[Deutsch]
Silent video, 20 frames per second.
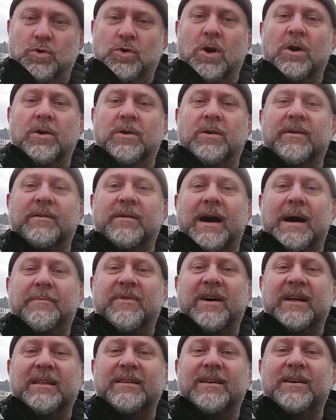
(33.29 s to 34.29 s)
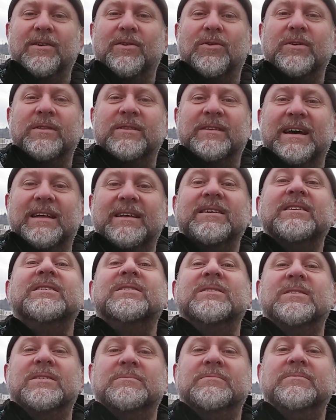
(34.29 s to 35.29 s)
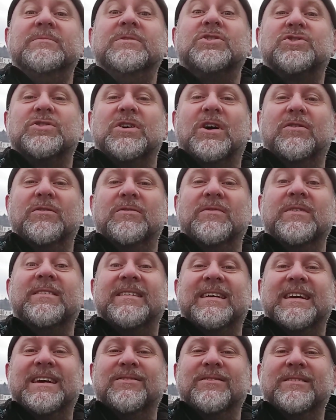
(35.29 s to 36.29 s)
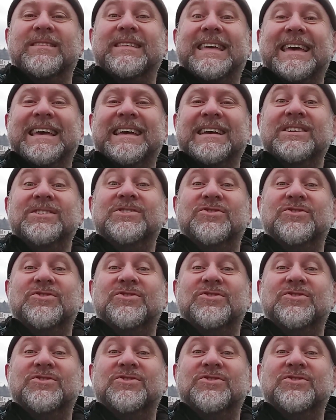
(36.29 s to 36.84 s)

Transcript: Ja, abwarten und dann wir schauen, wir sehen uns, gell?